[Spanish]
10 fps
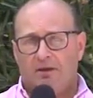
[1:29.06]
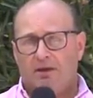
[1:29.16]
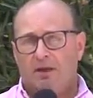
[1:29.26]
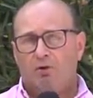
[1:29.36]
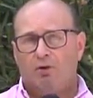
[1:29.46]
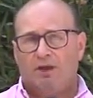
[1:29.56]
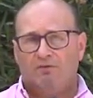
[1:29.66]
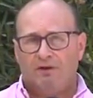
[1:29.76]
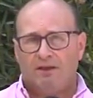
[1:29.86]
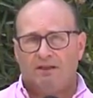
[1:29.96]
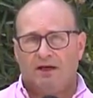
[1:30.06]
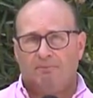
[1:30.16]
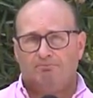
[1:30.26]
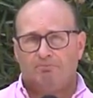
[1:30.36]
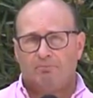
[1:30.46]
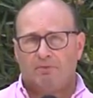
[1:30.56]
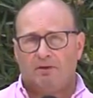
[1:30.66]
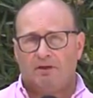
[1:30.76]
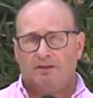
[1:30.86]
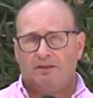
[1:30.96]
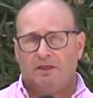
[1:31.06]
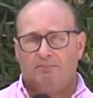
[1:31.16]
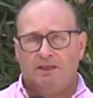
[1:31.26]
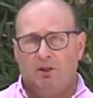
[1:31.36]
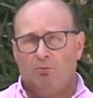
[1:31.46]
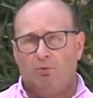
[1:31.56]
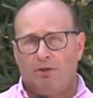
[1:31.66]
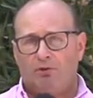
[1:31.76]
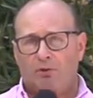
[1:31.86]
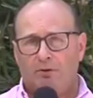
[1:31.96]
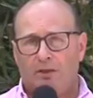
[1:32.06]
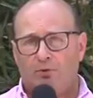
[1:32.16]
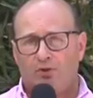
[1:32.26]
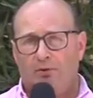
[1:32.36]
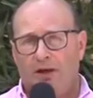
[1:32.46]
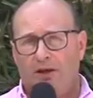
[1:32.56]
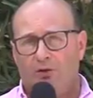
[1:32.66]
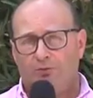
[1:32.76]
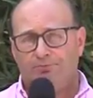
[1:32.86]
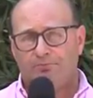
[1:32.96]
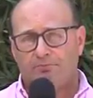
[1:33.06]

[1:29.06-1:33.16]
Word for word: ¿Qué es lo que afecta? En determinado momento habíamos hablado